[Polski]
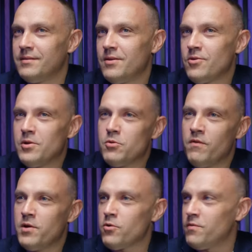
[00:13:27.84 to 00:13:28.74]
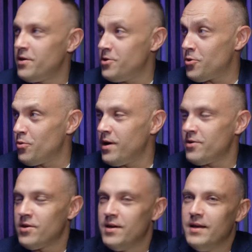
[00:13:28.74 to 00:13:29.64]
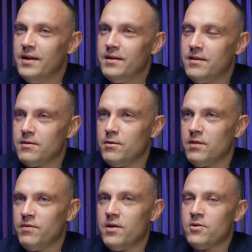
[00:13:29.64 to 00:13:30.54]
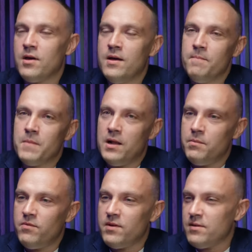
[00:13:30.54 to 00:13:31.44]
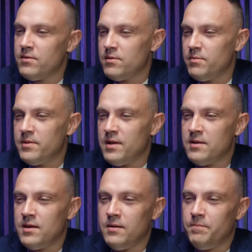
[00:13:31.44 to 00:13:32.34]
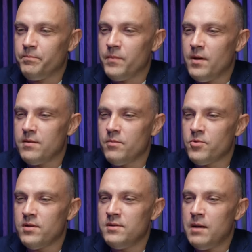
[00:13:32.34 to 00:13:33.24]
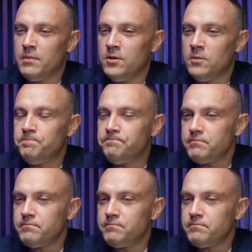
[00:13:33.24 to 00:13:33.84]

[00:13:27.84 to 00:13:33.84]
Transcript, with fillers: jeżeli człowiek już wie, gdzie szukać, jest to łatwiejsze. Ale powracając do pytania, mm, co przed nami, no.